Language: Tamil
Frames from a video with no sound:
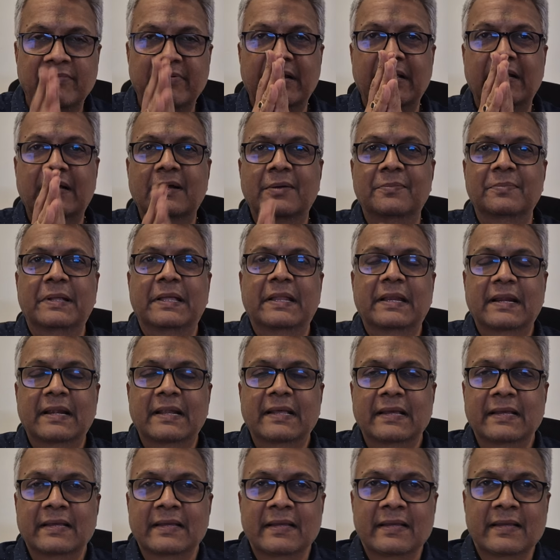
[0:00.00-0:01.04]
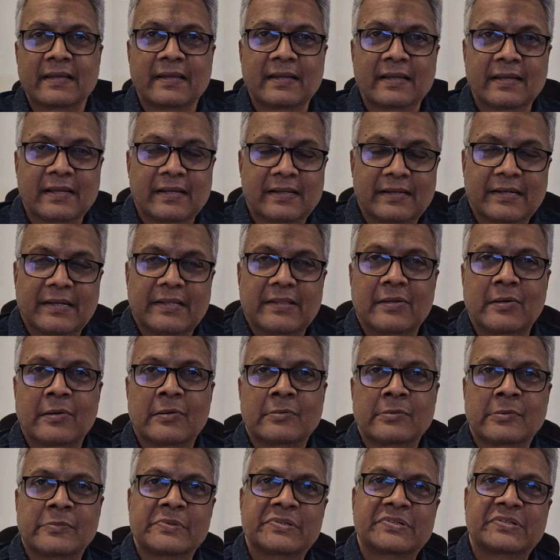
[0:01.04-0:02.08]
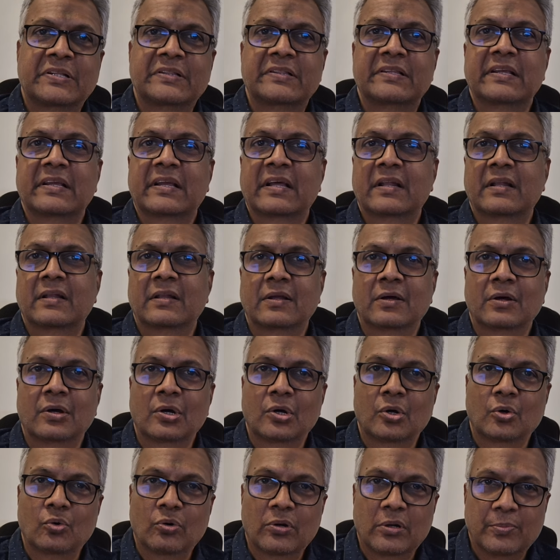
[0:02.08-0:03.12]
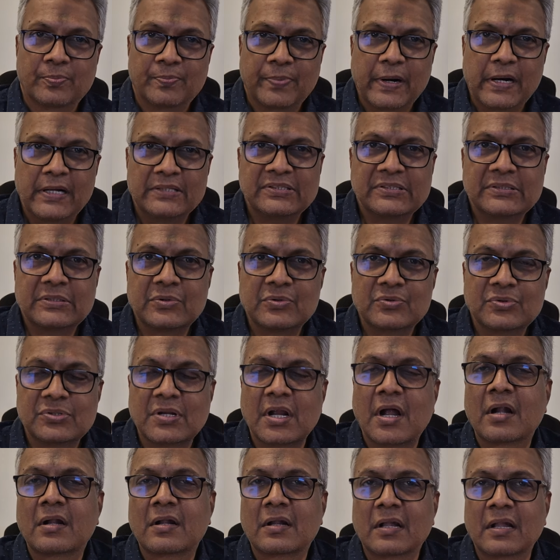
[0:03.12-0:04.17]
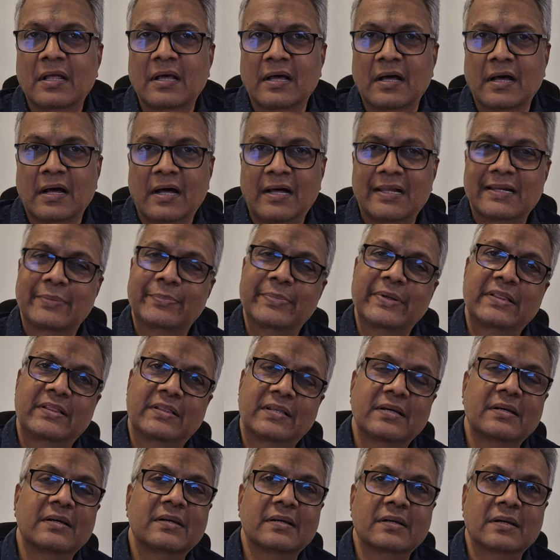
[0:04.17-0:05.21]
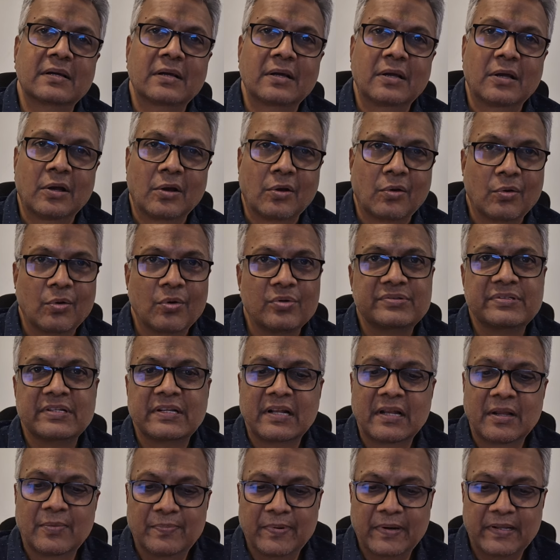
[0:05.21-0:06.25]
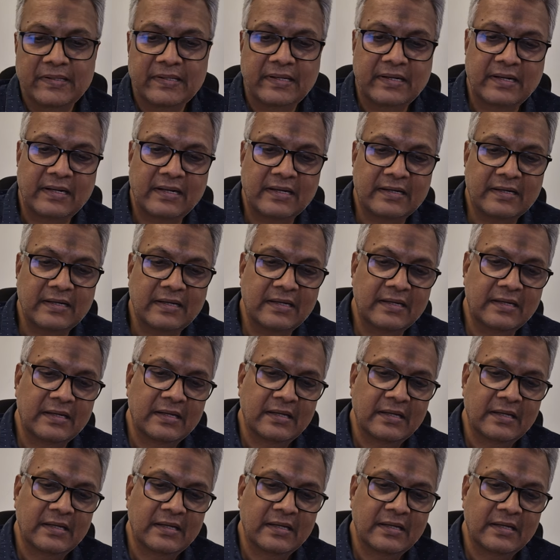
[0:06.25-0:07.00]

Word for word: வணக்கம் நேர்களே இன்றைய தினம் நமது சந்தைகள் ஒரு பாசிட்டிவ் ஸ்டார்ட்டில் ஆரம்பித்து க்ளோசிங்கில் பார்த்தீங்கன்னாக்க